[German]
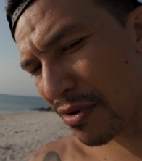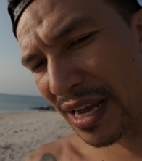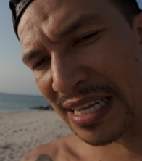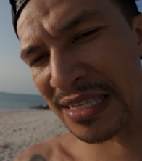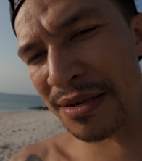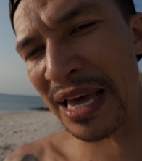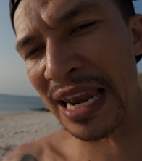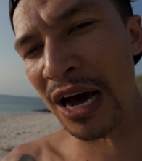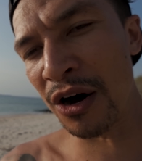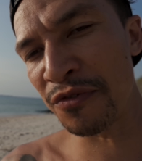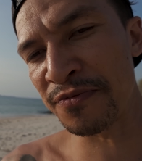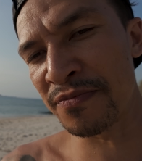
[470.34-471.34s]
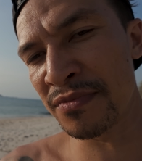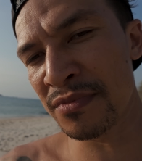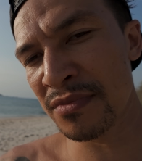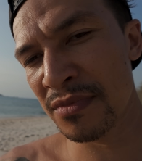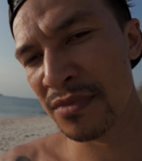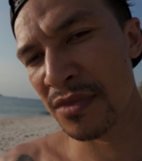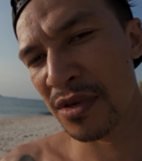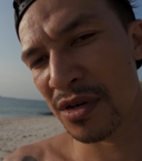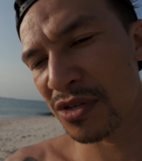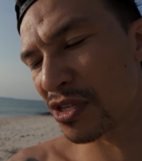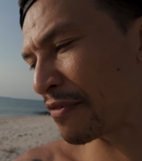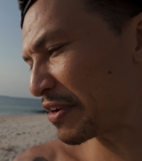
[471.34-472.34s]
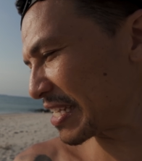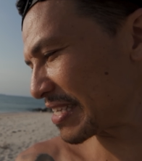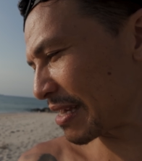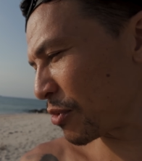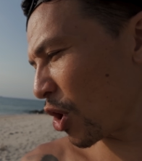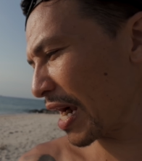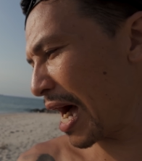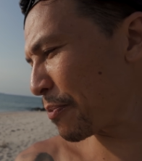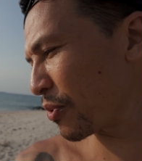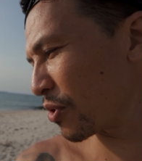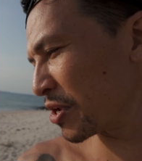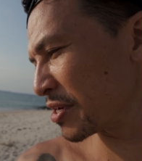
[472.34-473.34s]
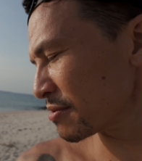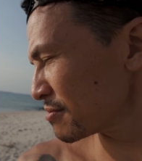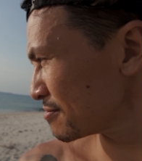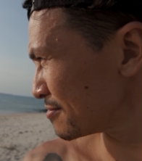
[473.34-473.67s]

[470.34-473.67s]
Du kannst nicht mehr laufen. Sollen wir dich dann morgen abholen?